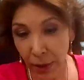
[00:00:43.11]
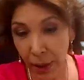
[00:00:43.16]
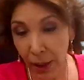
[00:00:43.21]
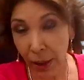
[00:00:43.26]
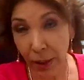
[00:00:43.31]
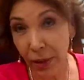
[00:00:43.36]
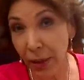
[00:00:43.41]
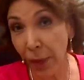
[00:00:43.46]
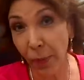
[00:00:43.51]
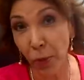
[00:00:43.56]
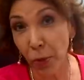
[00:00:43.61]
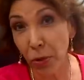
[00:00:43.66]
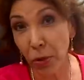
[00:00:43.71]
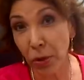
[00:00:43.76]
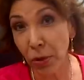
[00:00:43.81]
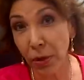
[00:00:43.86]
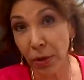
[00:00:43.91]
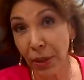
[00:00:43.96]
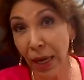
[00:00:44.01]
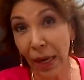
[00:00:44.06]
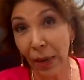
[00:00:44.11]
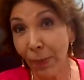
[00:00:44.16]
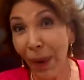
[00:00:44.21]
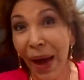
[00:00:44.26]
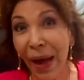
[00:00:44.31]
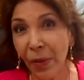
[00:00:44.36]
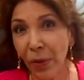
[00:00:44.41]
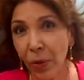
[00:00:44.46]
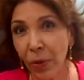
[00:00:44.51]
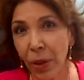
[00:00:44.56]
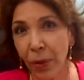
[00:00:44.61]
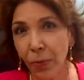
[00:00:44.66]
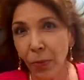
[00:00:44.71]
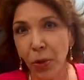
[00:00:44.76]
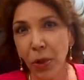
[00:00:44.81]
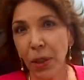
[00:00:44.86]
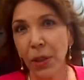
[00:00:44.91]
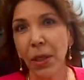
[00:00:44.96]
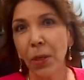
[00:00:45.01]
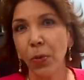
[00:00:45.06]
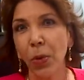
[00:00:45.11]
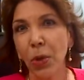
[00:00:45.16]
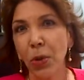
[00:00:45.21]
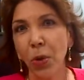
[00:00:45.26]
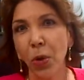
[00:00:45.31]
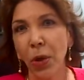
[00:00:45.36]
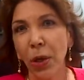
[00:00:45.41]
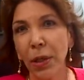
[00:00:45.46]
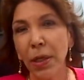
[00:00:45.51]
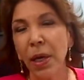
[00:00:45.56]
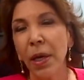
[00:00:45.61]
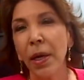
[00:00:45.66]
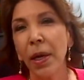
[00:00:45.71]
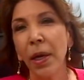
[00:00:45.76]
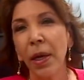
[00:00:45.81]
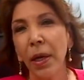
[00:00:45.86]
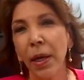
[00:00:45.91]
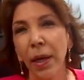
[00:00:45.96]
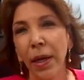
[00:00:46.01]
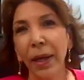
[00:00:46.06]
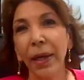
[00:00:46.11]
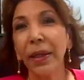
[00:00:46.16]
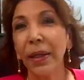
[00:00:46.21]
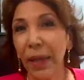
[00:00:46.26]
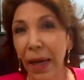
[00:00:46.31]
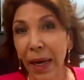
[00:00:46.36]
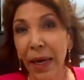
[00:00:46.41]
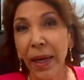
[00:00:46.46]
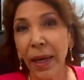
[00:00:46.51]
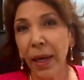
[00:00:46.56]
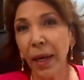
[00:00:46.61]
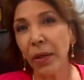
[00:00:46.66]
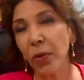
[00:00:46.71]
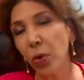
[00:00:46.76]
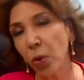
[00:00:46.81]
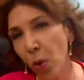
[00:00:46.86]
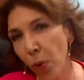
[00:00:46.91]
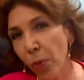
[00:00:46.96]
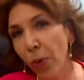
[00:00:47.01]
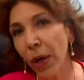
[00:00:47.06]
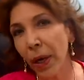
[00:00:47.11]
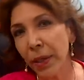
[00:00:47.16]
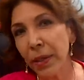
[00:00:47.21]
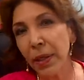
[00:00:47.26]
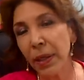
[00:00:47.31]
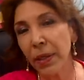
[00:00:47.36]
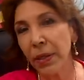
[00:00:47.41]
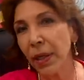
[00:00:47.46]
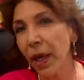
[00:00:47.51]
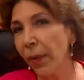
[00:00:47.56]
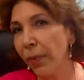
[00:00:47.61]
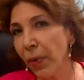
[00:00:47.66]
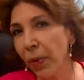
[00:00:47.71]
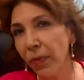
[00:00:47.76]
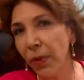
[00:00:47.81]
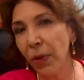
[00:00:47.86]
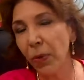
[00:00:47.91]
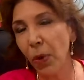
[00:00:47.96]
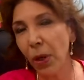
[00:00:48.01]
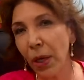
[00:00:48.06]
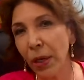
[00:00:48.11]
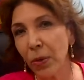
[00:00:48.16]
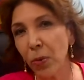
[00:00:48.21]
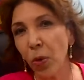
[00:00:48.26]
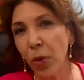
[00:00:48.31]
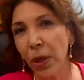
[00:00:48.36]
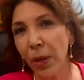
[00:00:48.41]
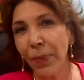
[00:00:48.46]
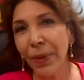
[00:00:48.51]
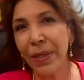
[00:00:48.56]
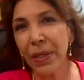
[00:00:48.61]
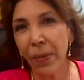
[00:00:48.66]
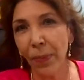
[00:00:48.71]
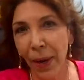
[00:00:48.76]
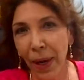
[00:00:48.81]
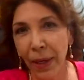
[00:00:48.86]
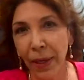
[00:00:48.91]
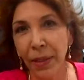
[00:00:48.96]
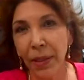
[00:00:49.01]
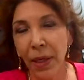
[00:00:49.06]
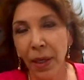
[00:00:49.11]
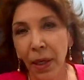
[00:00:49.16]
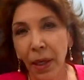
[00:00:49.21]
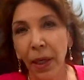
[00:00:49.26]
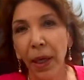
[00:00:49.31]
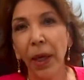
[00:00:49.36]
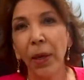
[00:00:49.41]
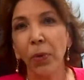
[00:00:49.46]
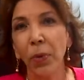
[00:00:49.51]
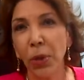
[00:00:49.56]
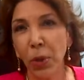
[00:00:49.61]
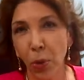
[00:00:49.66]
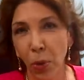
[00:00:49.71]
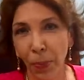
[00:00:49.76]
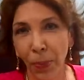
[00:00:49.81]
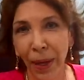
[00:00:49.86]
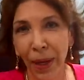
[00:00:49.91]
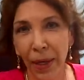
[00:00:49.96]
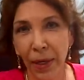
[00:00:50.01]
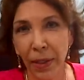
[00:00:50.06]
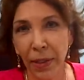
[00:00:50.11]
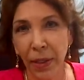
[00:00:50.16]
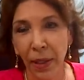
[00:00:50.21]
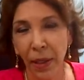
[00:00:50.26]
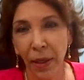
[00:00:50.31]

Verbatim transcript: estemos salvados de muchas situaciones eh, trágicas como las que se han vivido en las últimas semanas en nuestro país.